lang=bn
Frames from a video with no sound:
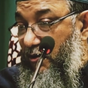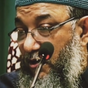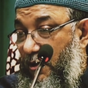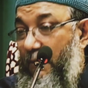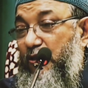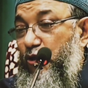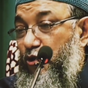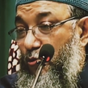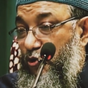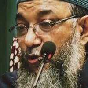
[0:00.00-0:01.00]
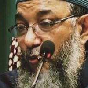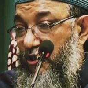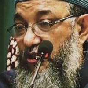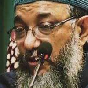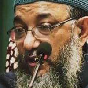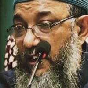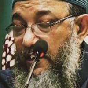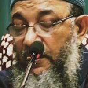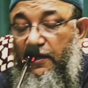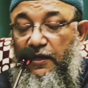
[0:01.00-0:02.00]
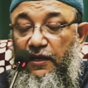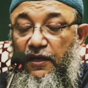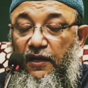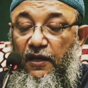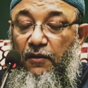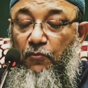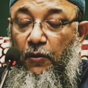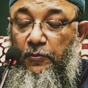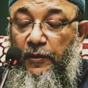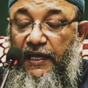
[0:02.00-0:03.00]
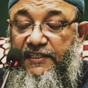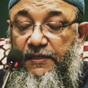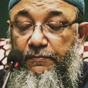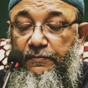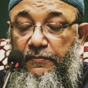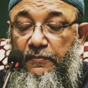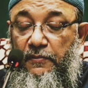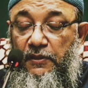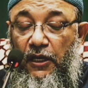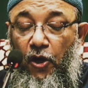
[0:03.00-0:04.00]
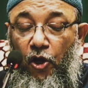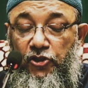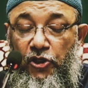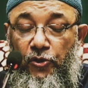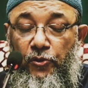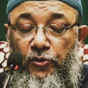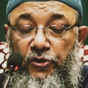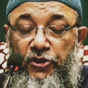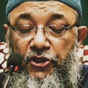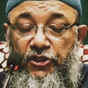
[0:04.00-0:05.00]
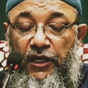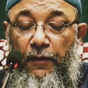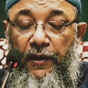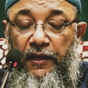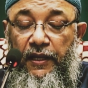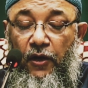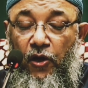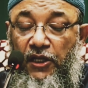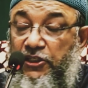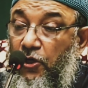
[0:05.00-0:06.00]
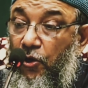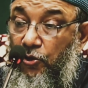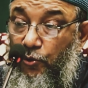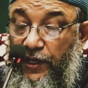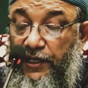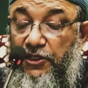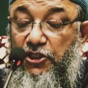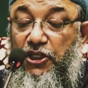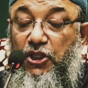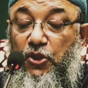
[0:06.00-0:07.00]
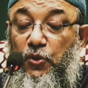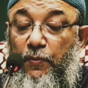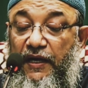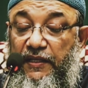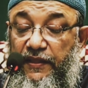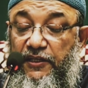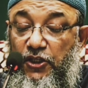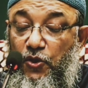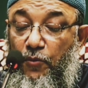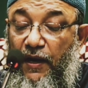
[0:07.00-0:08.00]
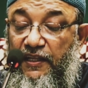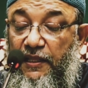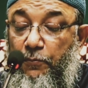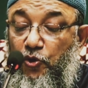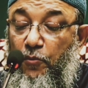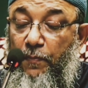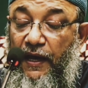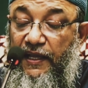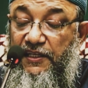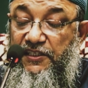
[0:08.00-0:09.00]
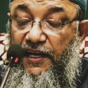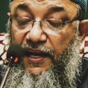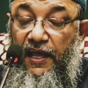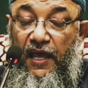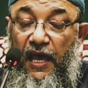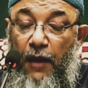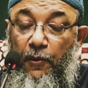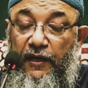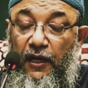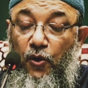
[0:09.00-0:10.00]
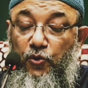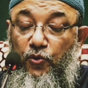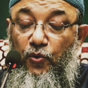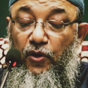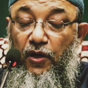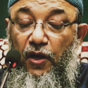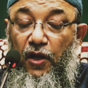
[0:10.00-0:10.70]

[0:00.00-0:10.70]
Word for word: কেন মাত্র সতেরো বছর বয়স ছিল তার মাহমুদ্দিন কাসেম তার অজেয় সেনাবাহিনী করাচির অদূরে সিন্ধু মাটিতে সিন্ধুর মাটিতে প্রথম পা রেখেছিলেন এবং একটা নতুন